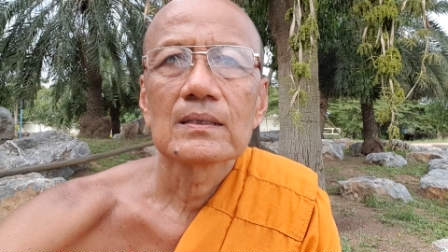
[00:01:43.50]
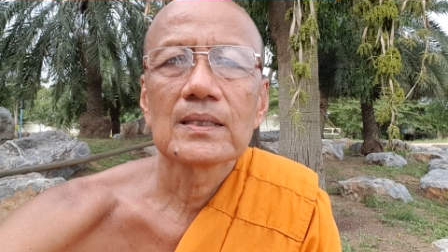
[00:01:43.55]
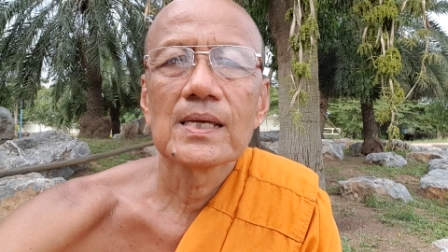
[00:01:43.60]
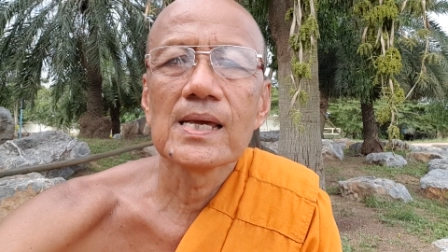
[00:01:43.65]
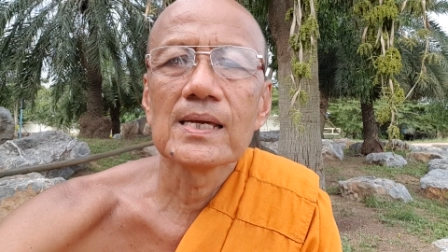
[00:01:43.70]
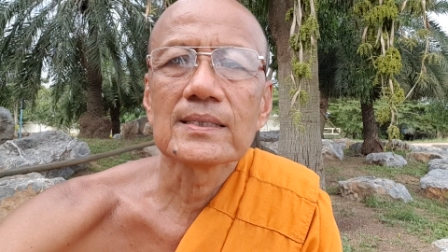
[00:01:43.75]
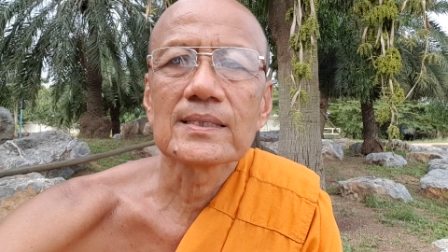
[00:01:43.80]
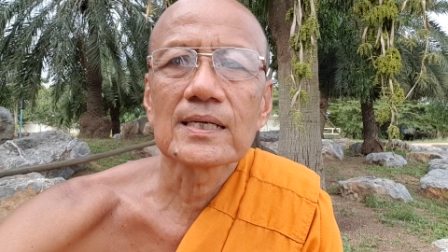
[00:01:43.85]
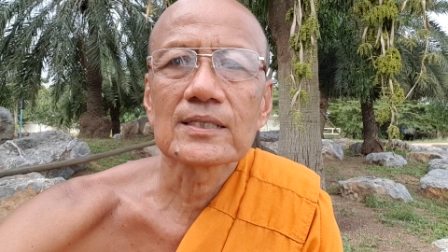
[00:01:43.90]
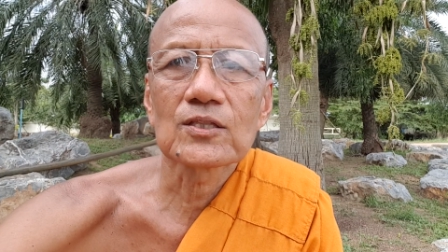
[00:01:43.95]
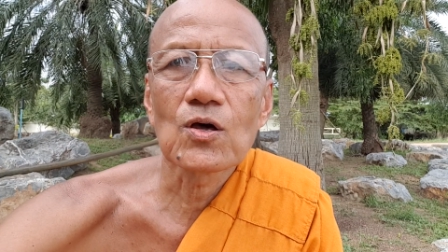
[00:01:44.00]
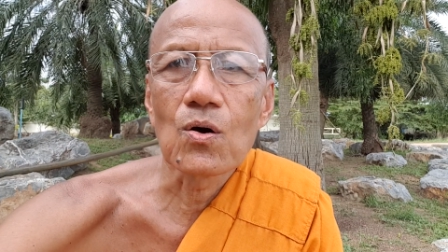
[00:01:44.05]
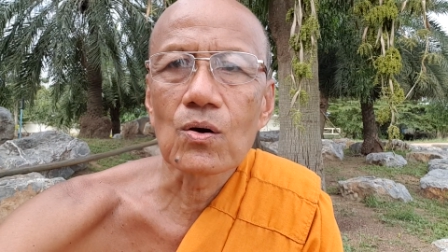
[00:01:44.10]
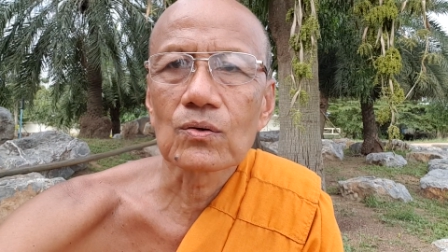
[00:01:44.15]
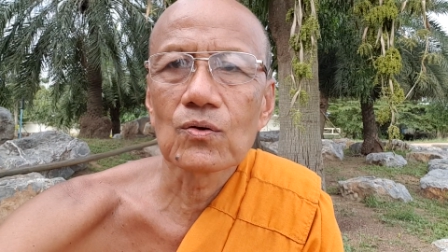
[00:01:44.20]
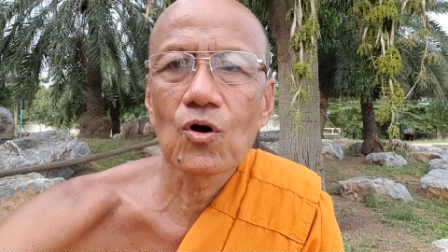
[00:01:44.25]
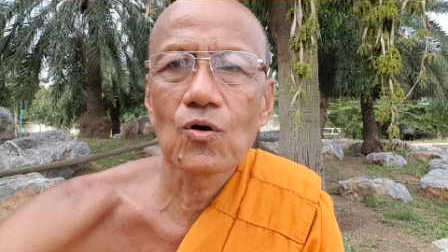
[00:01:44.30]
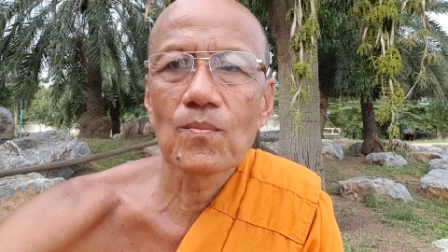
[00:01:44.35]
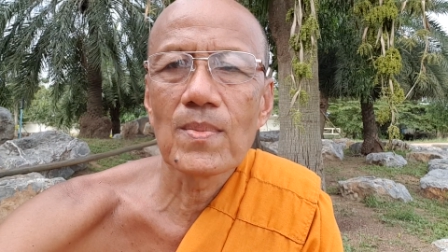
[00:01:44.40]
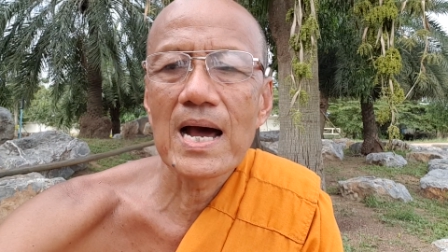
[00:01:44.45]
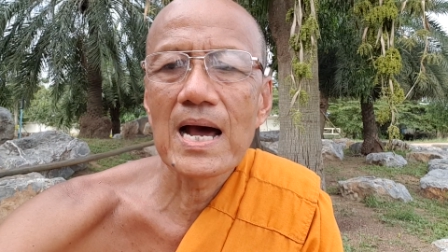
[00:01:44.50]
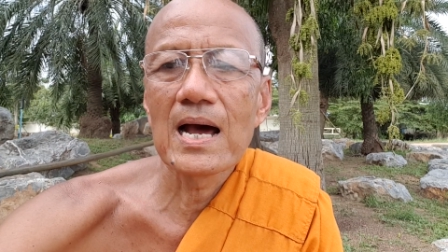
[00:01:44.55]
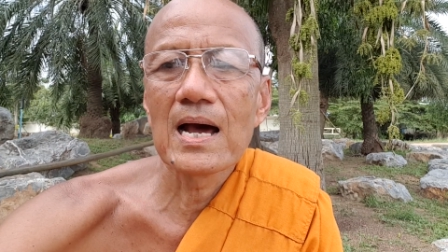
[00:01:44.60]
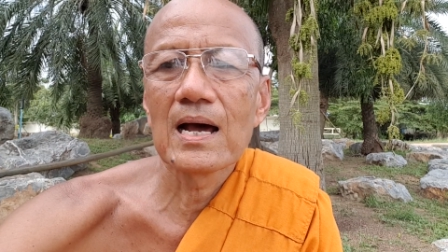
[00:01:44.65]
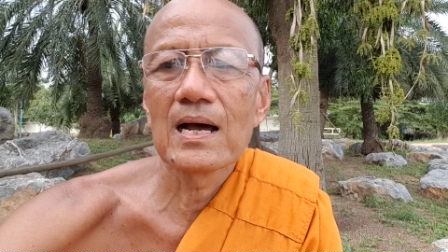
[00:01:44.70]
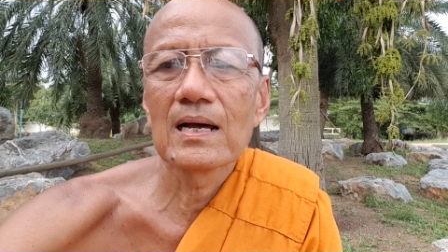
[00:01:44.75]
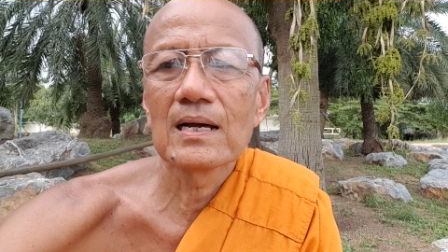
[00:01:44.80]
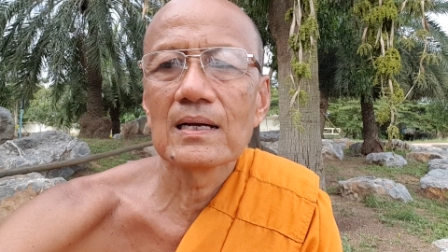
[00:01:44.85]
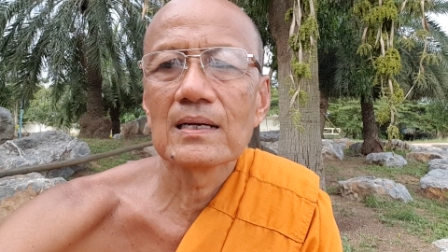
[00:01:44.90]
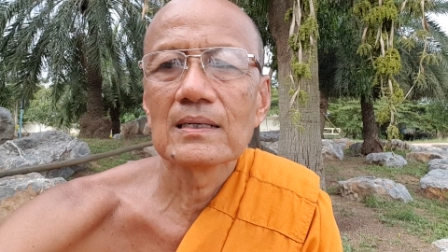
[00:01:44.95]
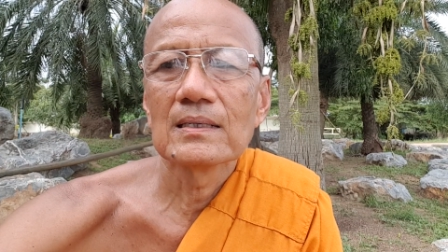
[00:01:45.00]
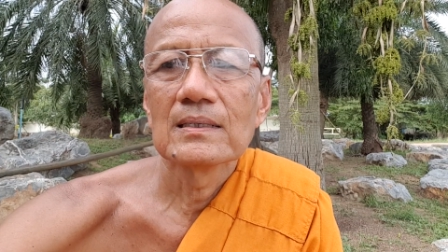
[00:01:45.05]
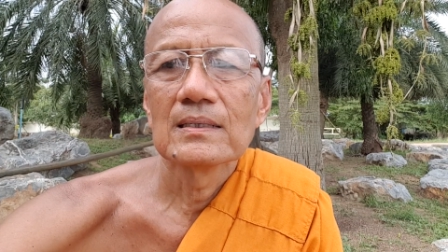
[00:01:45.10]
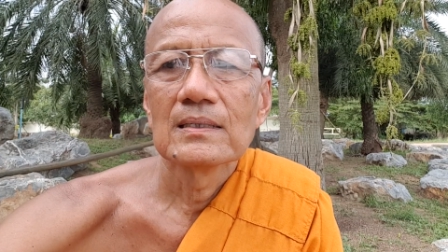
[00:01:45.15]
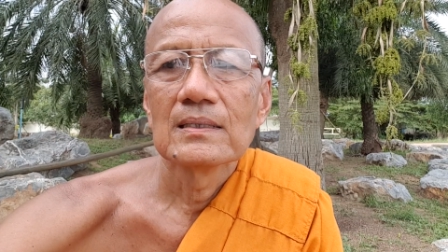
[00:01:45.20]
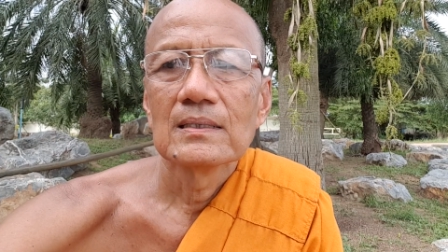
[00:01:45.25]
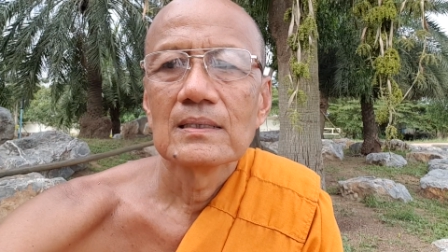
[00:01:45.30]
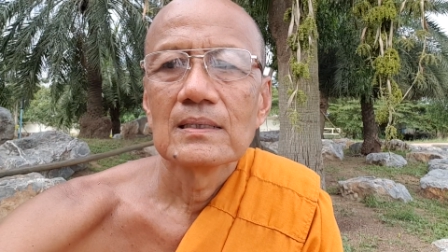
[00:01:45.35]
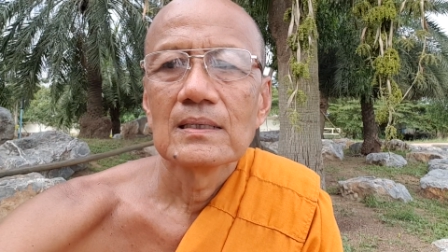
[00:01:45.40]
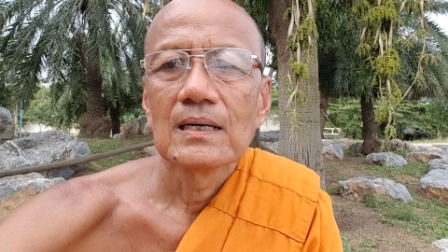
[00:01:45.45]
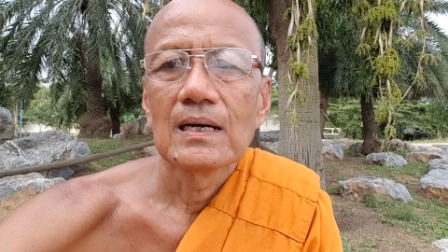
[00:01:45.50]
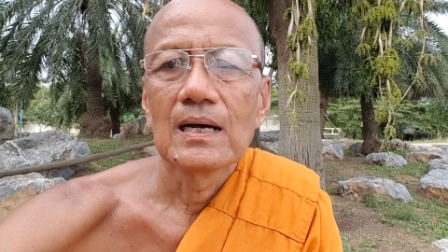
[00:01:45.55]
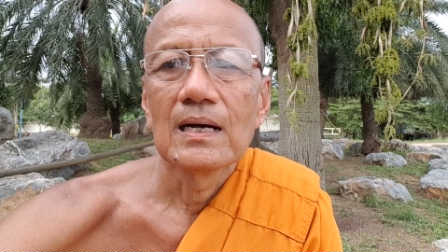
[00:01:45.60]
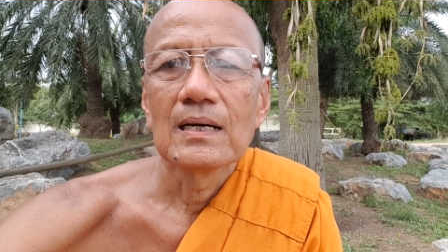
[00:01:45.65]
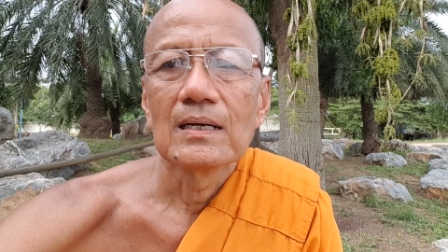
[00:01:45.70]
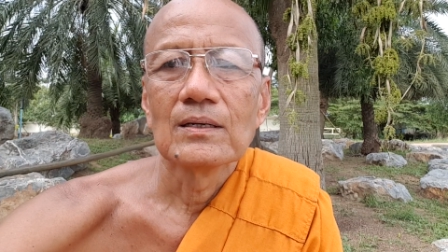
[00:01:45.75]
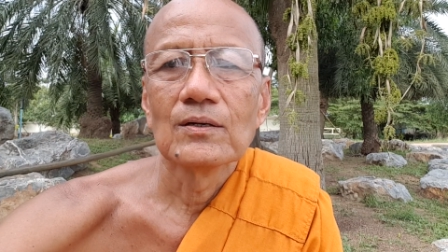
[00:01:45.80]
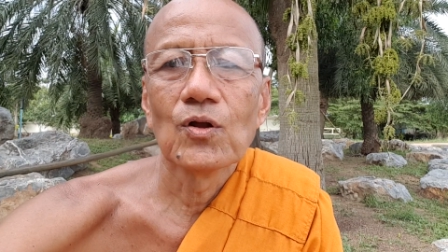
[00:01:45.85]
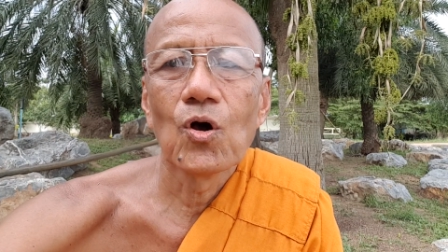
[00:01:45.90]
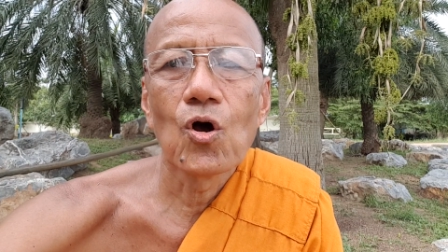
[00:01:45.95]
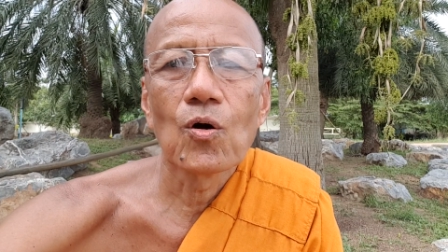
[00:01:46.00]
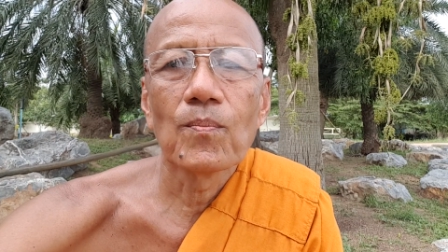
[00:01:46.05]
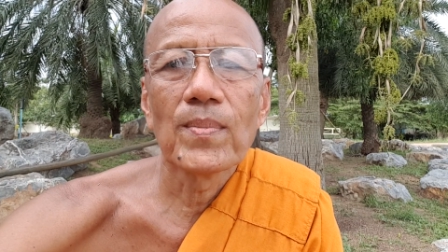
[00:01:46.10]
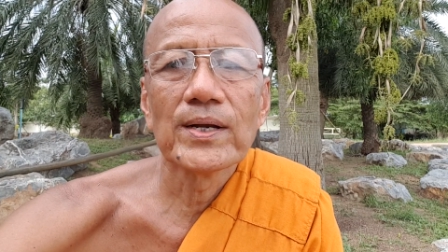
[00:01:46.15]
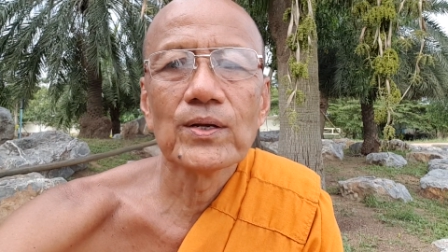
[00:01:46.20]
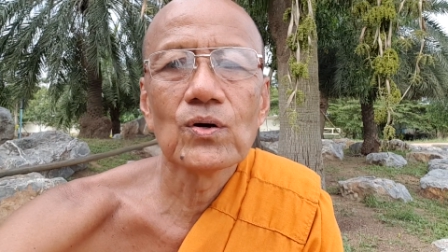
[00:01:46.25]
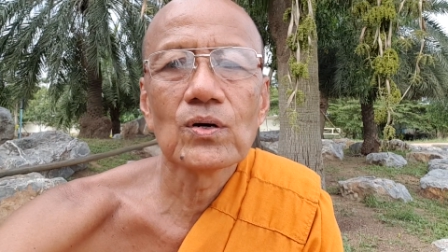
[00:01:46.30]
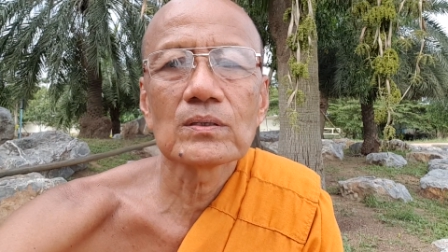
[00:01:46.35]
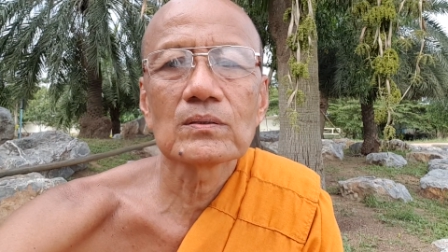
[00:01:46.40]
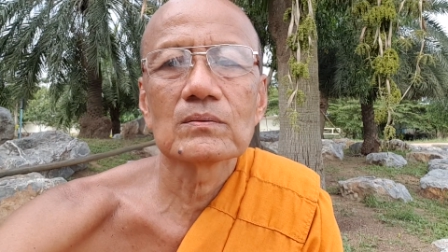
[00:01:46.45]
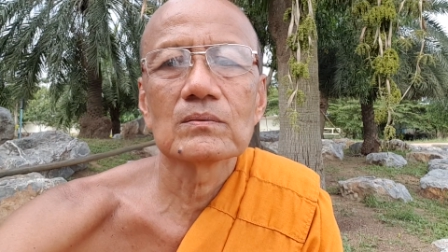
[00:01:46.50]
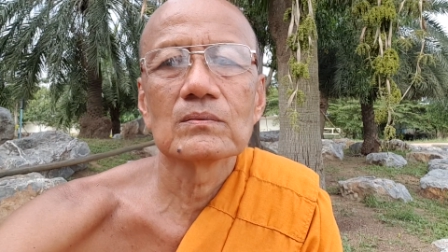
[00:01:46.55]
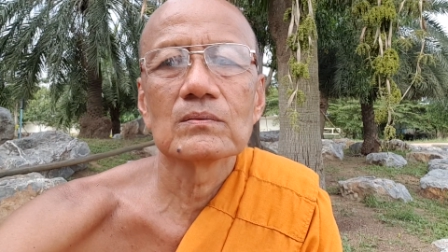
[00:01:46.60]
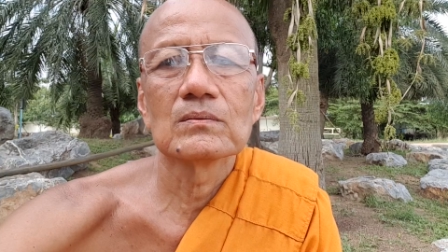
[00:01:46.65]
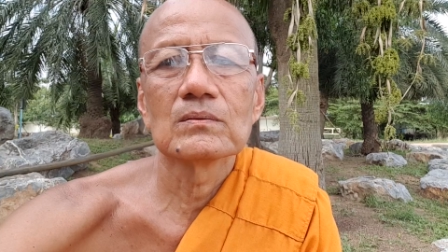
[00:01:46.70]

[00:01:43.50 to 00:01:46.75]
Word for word: ที่จะตกลงมาโลกมนุษย์